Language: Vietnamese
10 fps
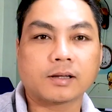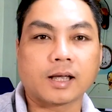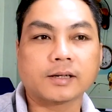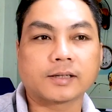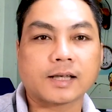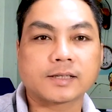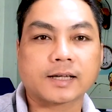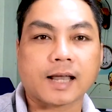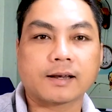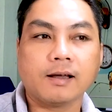có thể người ta
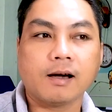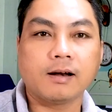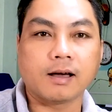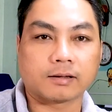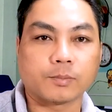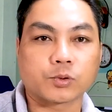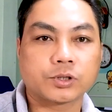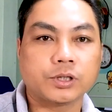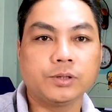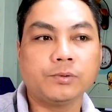sẽ canh nó hơi lệch một
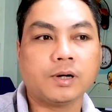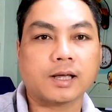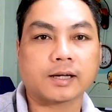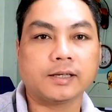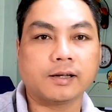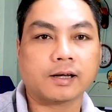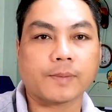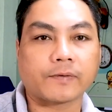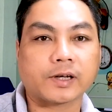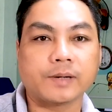xíu hay là cái gì đó
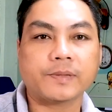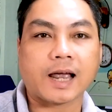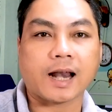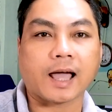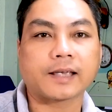các bạn phải kiểm tra